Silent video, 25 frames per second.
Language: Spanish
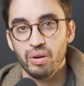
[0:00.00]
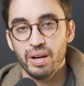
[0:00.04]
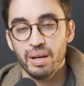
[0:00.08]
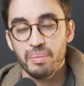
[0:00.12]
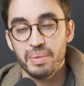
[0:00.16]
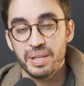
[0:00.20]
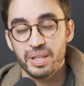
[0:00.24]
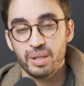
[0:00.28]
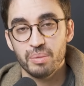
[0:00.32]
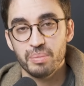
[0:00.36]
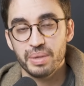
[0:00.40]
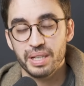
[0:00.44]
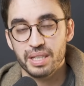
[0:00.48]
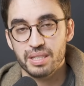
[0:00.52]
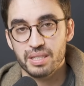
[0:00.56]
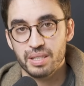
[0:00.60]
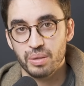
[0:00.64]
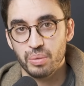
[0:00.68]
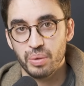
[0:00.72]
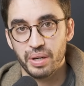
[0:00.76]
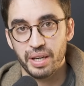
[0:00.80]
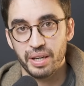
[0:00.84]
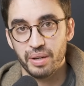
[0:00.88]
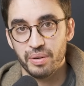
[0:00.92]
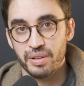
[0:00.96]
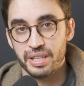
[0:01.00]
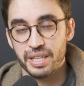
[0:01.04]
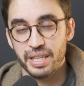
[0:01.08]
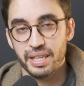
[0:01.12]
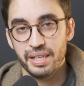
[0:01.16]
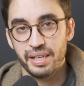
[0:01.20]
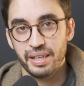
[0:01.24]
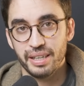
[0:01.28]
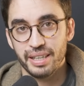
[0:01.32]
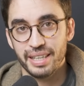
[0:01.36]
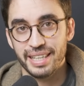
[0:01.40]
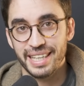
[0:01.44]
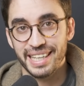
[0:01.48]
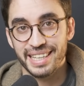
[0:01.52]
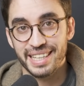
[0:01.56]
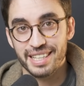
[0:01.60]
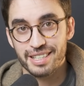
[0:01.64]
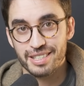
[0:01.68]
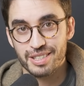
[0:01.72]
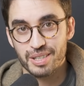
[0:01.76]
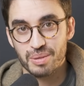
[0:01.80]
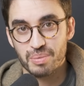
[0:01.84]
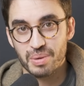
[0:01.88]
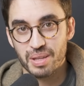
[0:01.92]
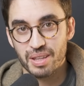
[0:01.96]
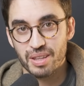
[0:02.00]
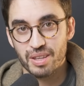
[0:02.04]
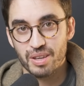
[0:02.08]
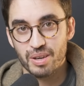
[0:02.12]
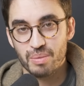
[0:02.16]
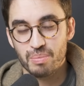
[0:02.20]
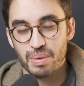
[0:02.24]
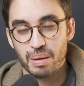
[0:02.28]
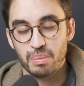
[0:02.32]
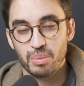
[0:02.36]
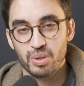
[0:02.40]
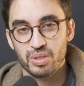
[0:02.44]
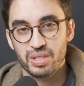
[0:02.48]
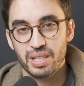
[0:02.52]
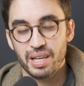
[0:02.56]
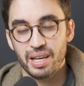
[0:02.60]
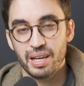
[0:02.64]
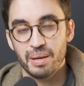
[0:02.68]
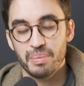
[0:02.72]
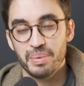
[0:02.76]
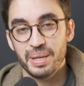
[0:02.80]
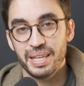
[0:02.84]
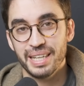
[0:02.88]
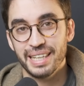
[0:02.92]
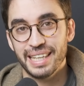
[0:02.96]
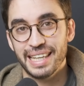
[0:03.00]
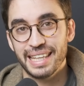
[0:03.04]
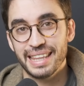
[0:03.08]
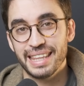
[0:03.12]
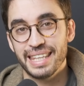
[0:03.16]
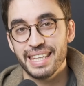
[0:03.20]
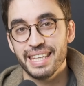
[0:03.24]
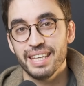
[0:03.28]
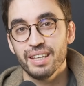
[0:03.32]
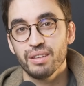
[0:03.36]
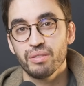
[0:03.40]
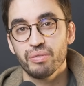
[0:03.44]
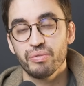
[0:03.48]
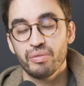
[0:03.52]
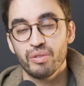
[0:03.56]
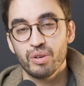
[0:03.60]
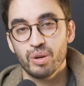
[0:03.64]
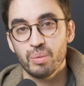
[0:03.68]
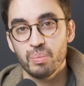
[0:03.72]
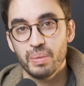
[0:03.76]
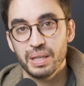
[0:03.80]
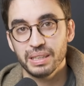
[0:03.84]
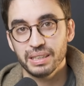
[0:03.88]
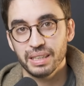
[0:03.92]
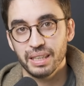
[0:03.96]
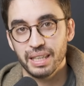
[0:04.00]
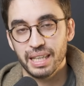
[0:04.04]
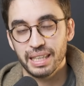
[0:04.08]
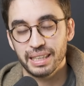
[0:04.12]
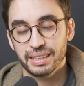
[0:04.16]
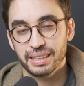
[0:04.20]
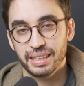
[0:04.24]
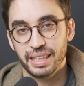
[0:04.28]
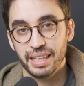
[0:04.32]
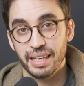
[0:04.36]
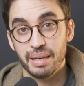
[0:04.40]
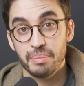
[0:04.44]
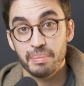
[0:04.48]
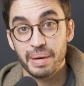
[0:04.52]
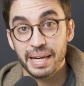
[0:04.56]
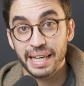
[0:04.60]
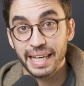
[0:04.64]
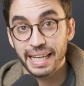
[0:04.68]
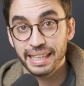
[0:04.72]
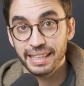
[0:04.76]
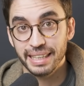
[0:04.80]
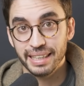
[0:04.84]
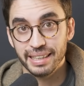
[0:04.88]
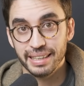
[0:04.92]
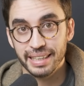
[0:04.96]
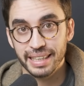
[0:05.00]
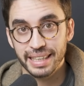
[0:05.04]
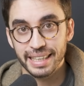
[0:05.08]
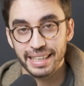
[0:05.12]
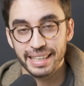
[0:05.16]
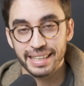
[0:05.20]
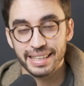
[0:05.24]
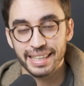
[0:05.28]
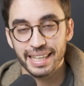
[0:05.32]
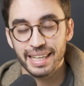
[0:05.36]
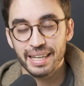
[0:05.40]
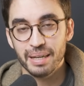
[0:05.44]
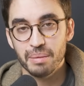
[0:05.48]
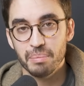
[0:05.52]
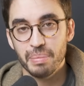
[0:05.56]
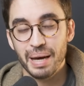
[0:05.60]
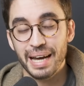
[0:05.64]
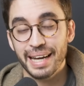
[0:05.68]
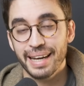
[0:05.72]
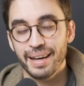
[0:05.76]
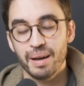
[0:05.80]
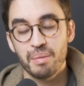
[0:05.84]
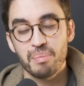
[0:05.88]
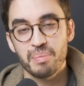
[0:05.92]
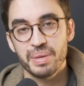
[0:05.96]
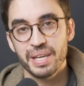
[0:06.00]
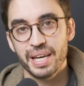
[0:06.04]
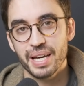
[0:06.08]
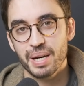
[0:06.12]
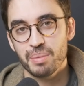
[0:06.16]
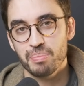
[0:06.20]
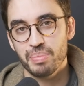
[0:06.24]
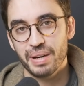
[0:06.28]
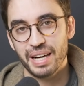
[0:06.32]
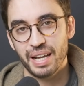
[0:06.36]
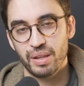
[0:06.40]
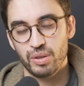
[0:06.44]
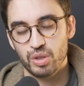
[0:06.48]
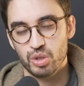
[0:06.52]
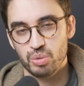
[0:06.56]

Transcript: Hola, mi nombre es Euge Oyer y en este vídeo vamos a ver 10 formas en las que el marketing digital va a cambiar para